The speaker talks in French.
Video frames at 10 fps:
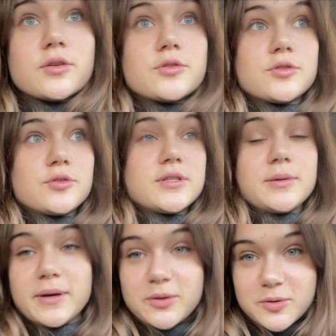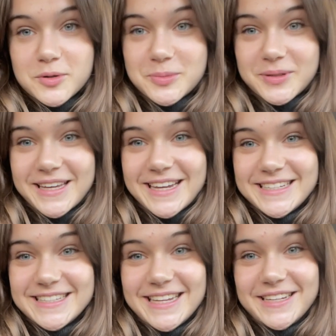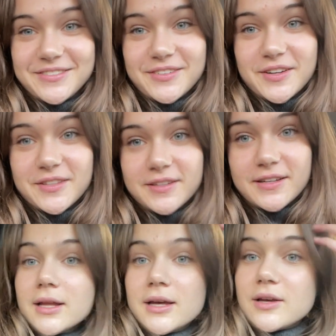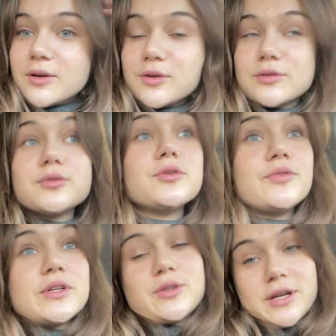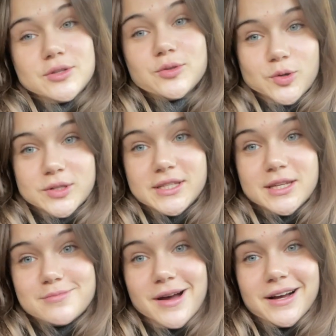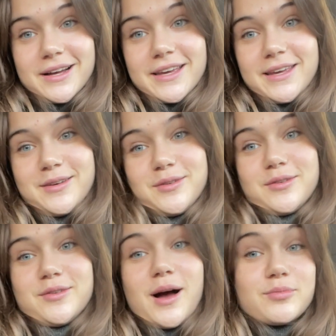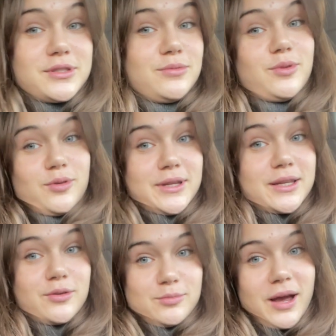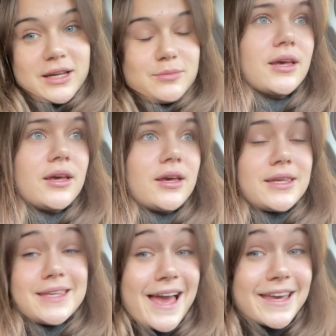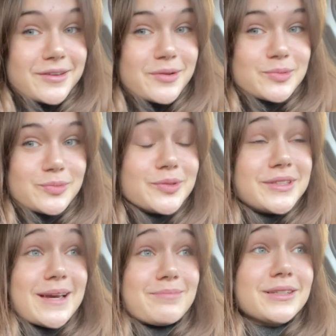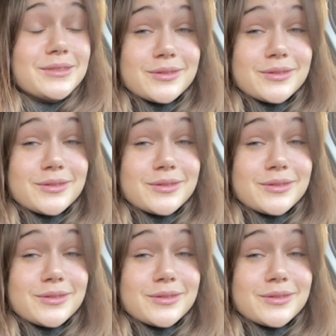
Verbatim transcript: Je sais pas trop comment quel est le téléphone. Euh, du coup, en fait, je suis allée jusqu'au cinéma et impossible de rentrer dans le parking il y a énormément de monde, il y a plein de